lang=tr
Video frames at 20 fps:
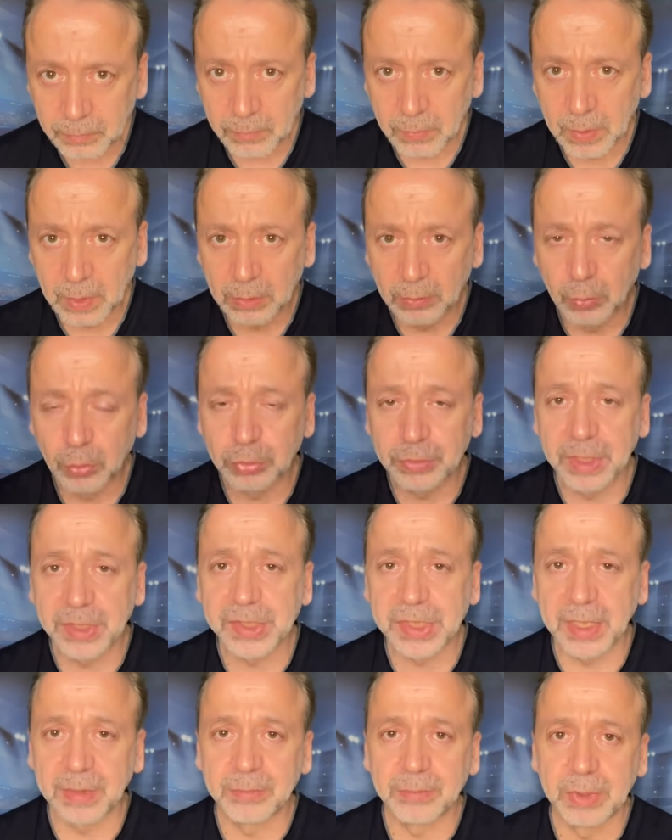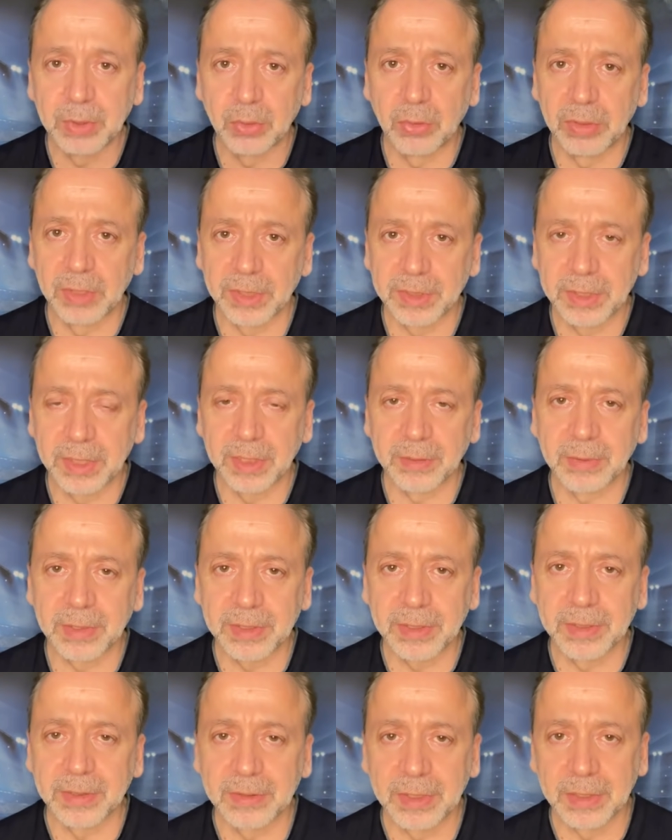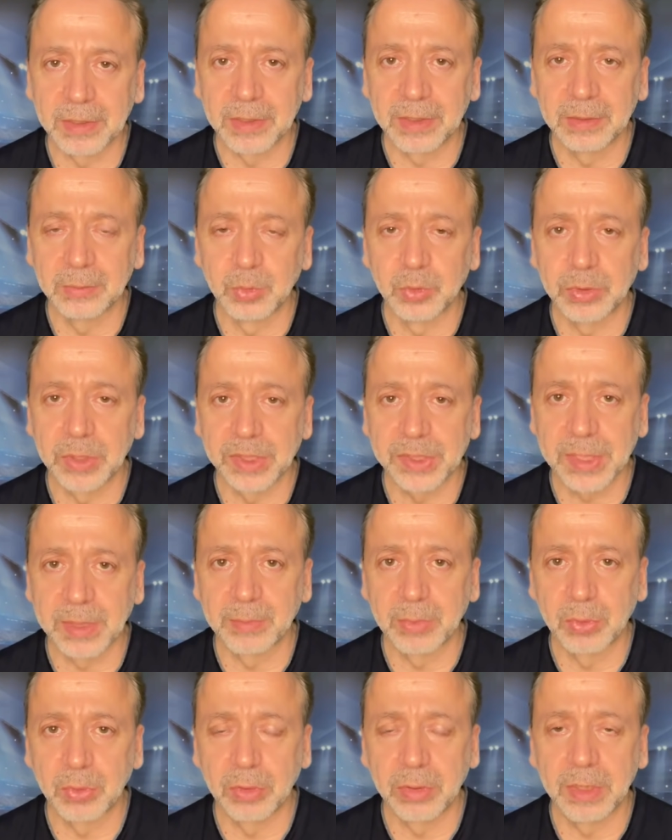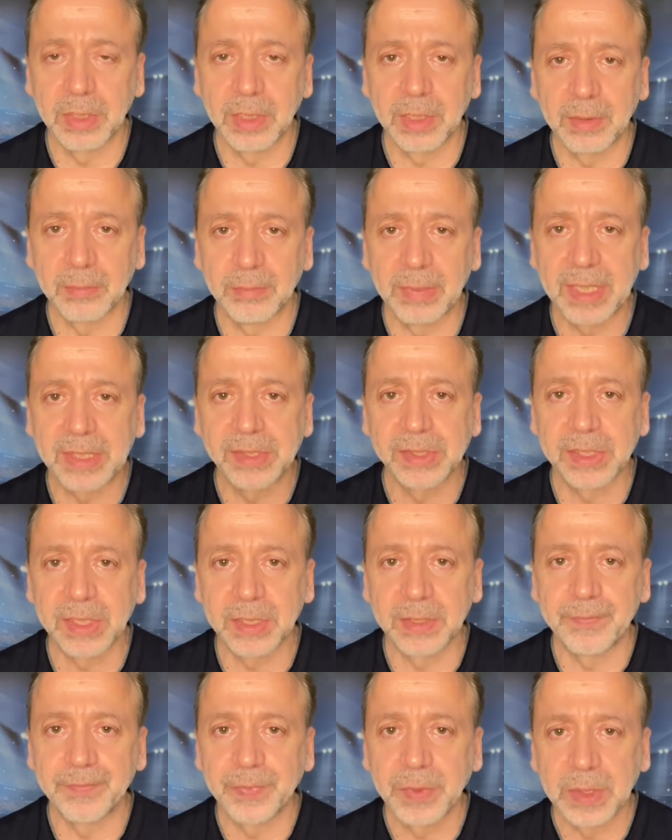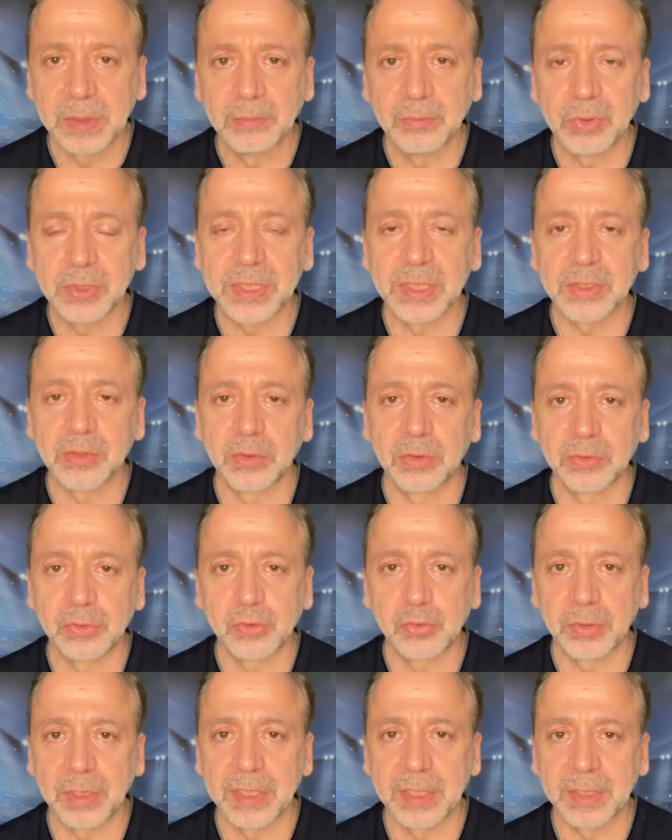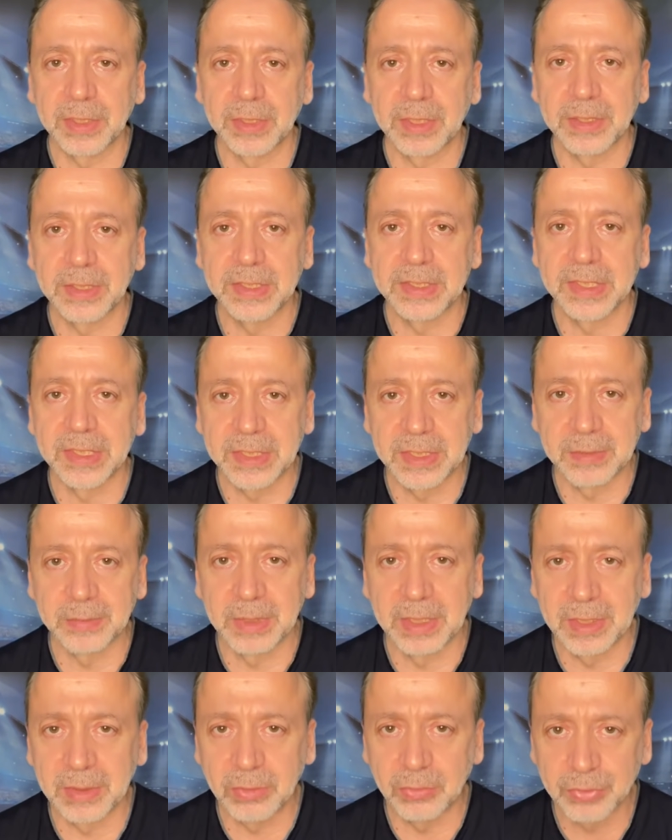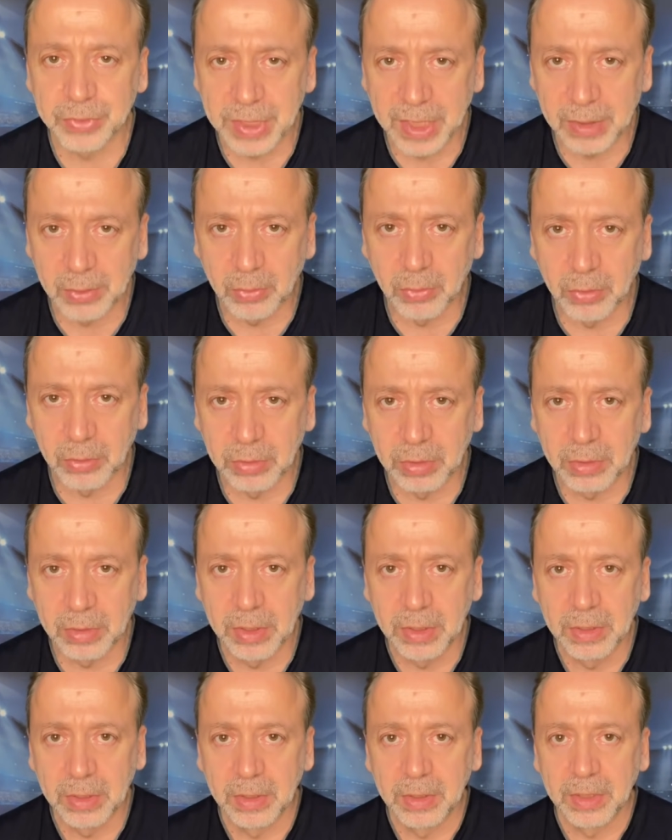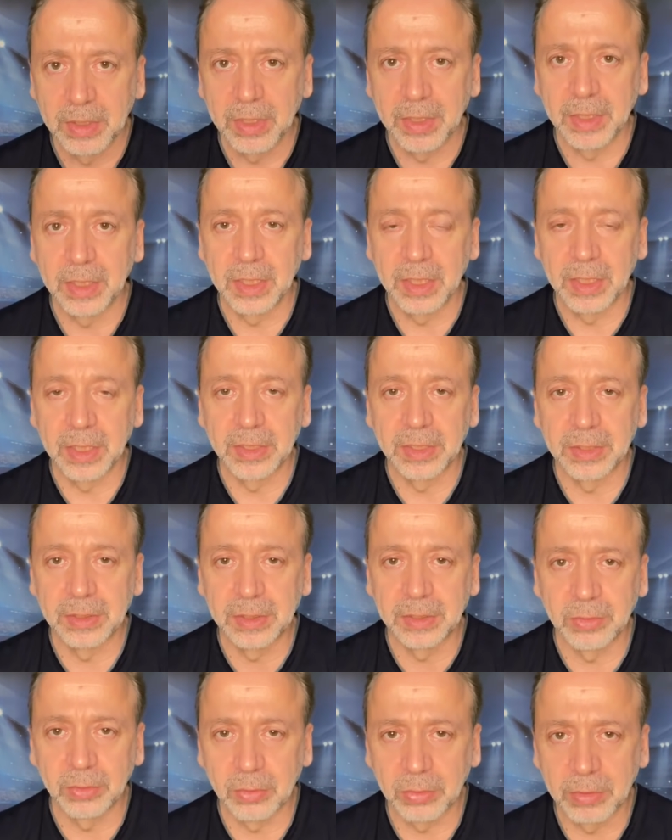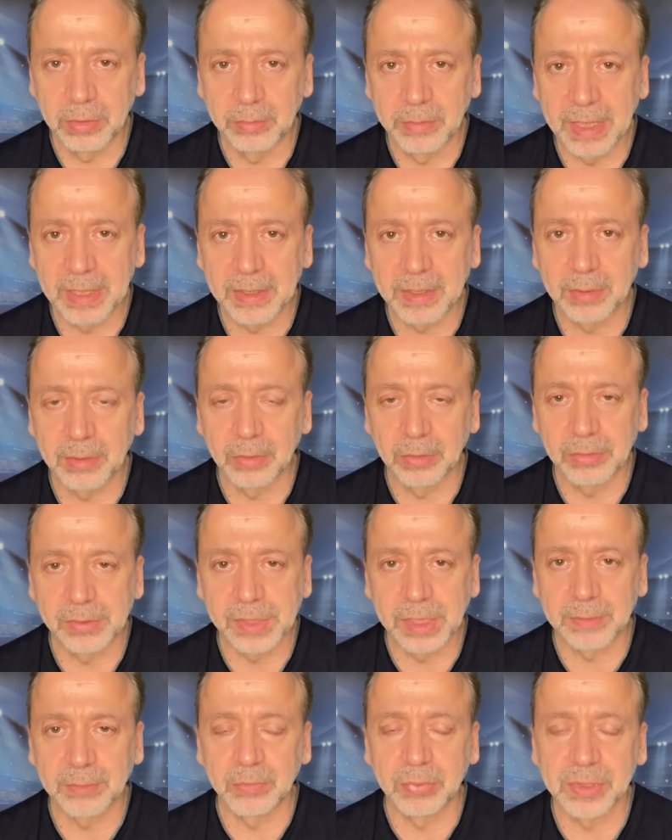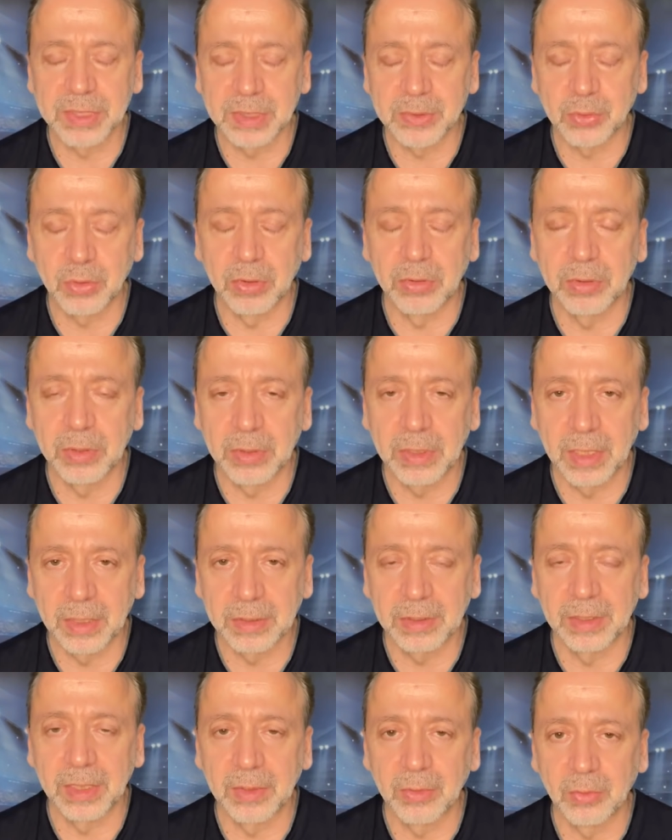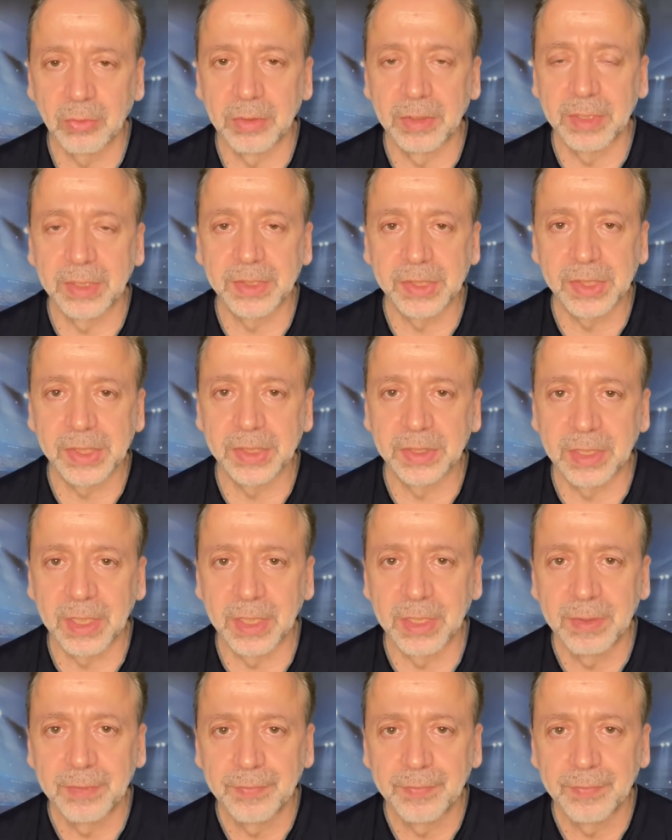muhteşem bir golle, Diabate'nin attığı muhteşem bir golle bence bu sezon şu ana kadar izlediğim en güzel gol. E, yılın golü belki de olacak bu sezon atılan goller içinde.